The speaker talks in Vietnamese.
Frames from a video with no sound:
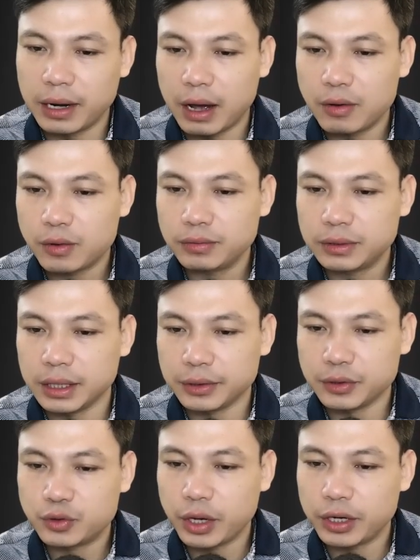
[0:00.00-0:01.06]
Chị nắm
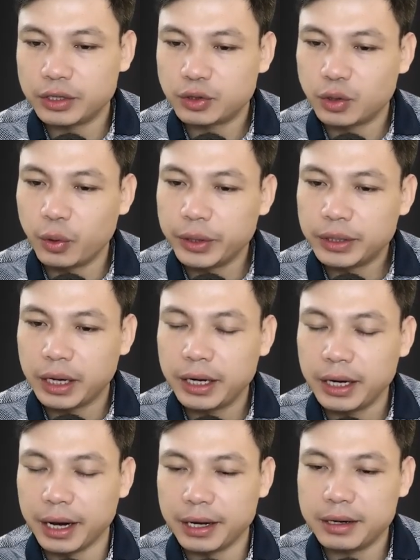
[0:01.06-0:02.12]
chặt lấy tay của
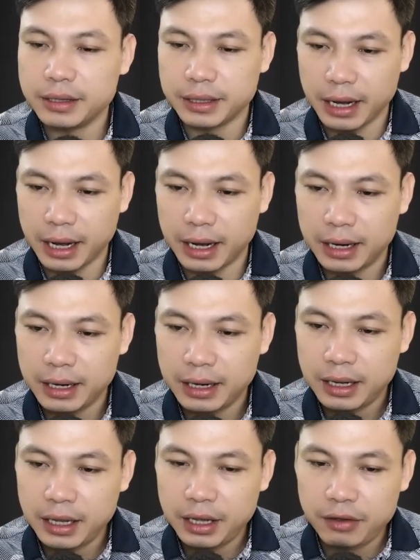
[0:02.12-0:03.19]
chồng nói trong sự lo
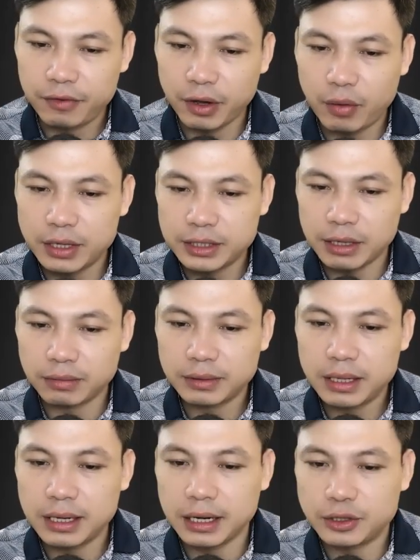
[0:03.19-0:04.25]
lắng: Anh
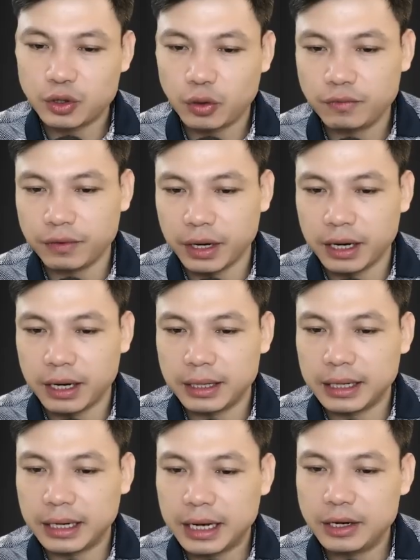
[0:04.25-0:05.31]
nói gì đi,
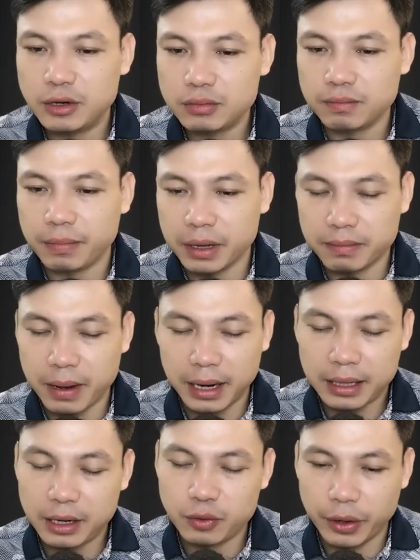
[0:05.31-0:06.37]
sao anh lại im lặng
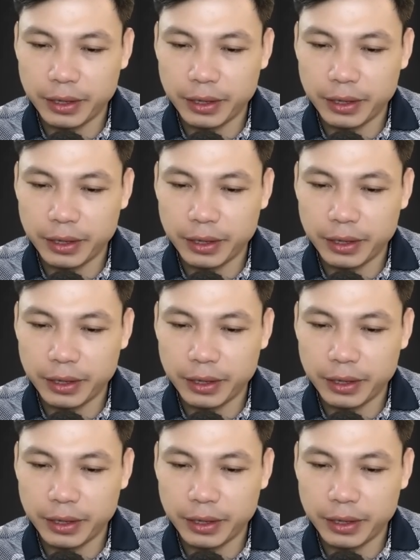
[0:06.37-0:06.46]
vậy?